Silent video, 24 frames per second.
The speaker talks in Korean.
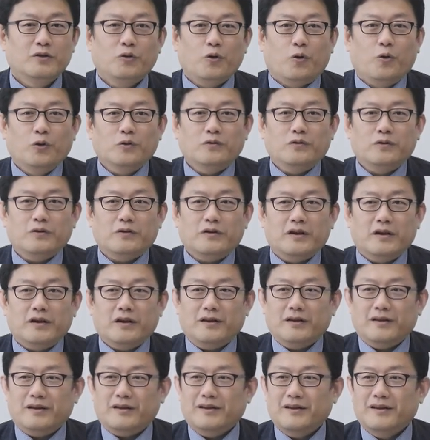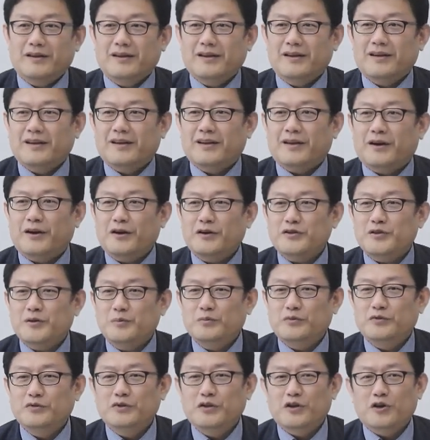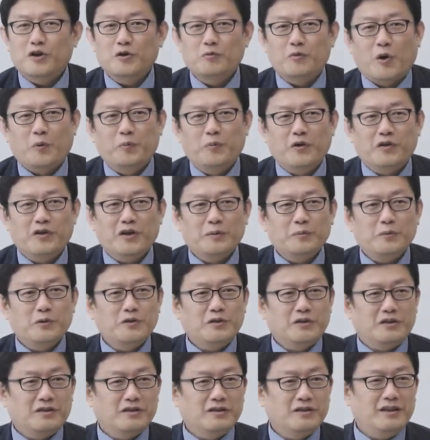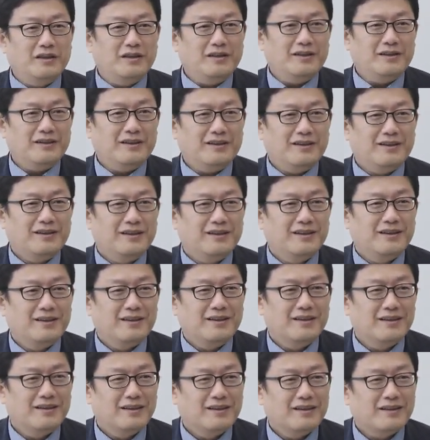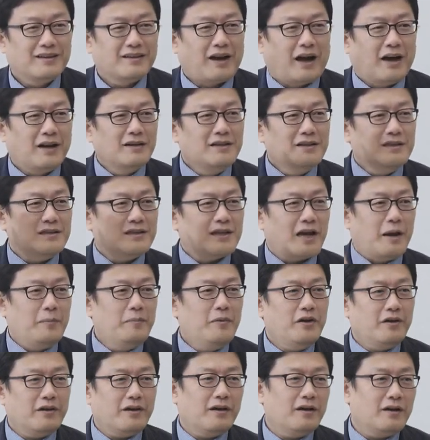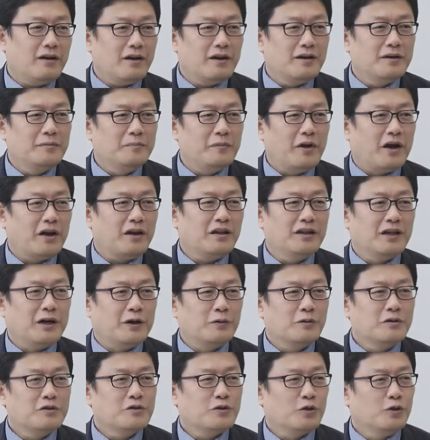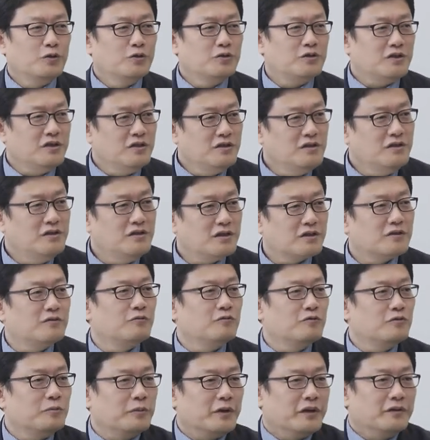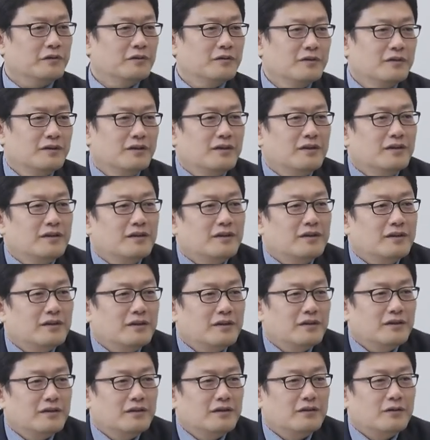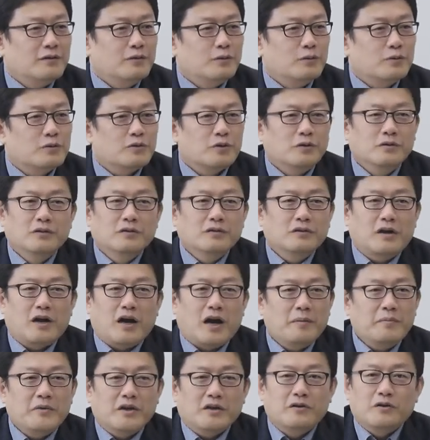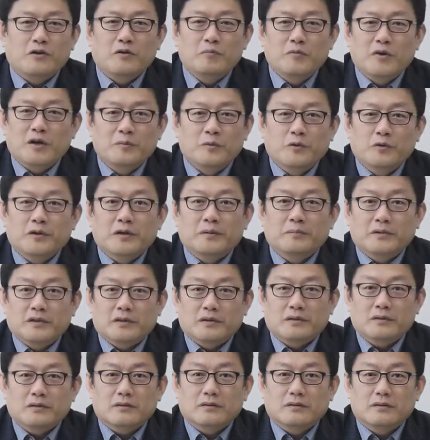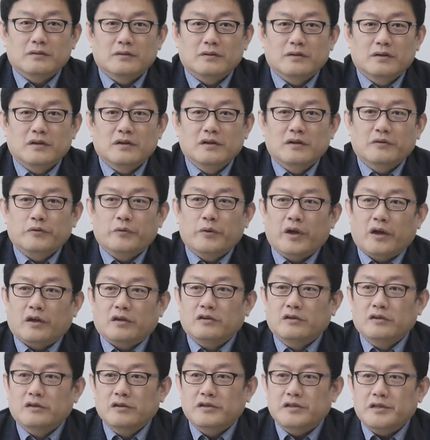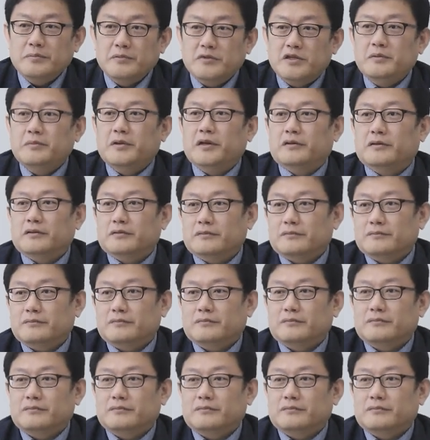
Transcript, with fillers: 근데 어떻게 양심 분석을 몇 번 해보시더니 나는 자명해라는 말이 나오는지 저는 진짜 궁금해요. 어, 저는 감히 그런 말 못합니다. 왜? 늘 찜찜해요.